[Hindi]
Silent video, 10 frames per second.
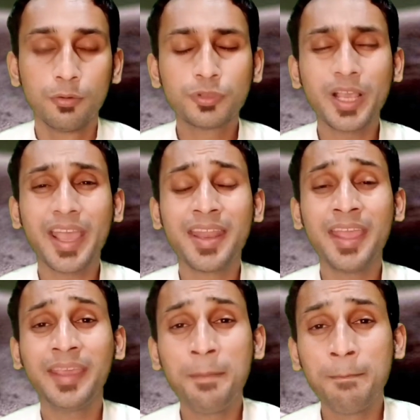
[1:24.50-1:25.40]
उसका कहना
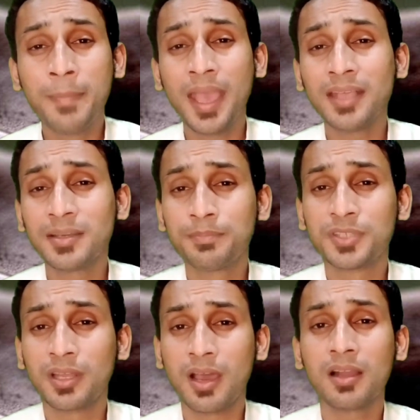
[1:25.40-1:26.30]
है कि मैं जब
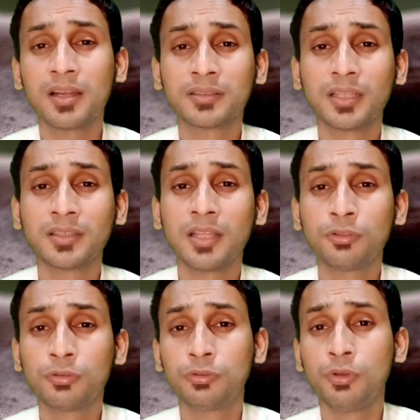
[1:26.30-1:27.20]
जना करता था
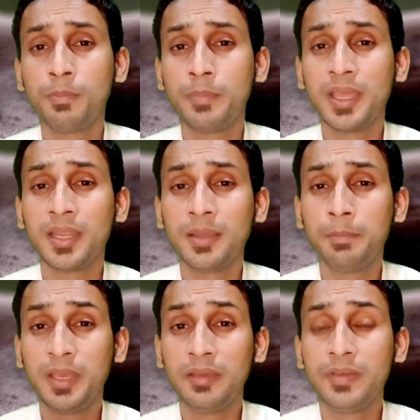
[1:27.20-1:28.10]
तो मेरी
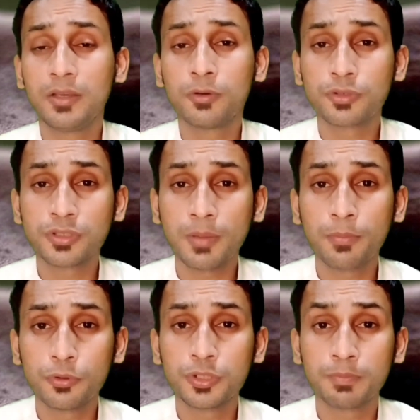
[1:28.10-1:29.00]
बीवी को
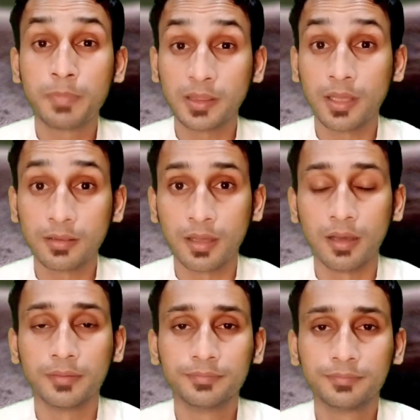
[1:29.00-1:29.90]
सब कुछ पता
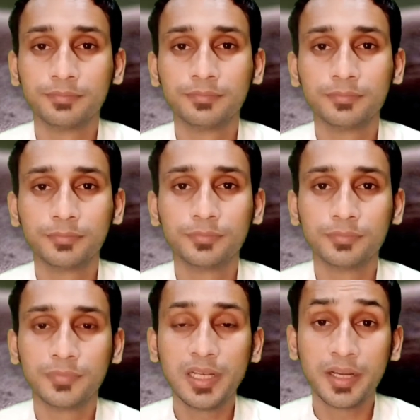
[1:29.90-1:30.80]
था
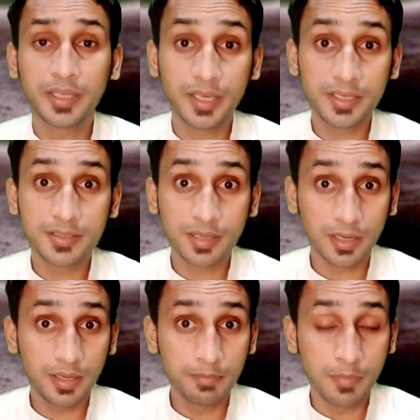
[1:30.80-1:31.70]
लड़की की
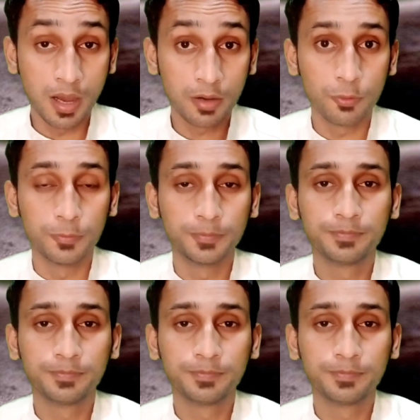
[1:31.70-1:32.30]
सगी माँ को